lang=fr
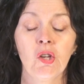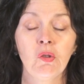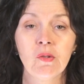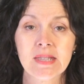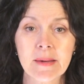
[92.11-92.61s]

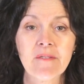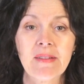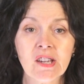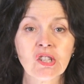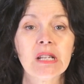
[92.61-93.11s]
Deuxième
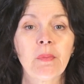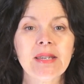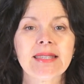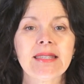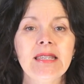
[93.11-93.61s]
affaire, je ne l'ai pas
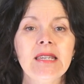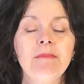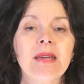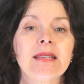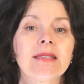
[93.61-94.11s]
ici,
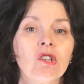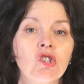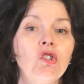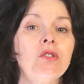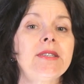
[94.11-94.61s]
mais ça, je
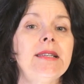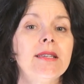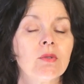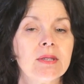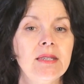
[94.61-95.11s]

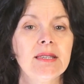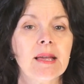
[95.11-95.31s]
l'utilise aussi.